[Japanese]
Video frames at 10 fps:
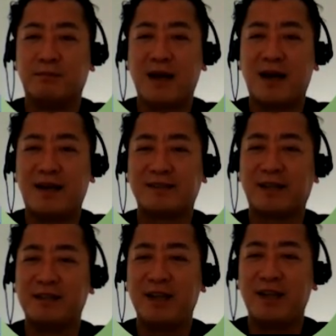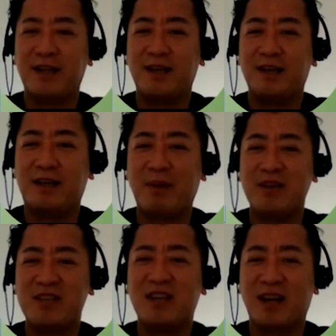まあ安田記念行け
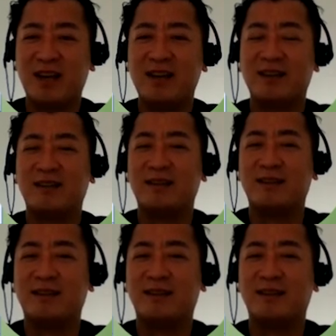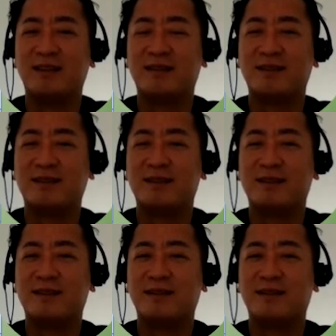ばいいんじゃない。うん、絶対
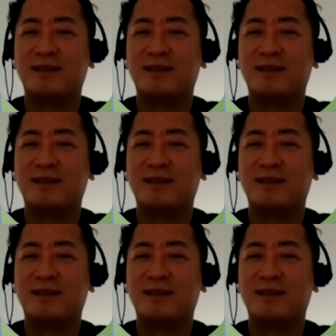勝て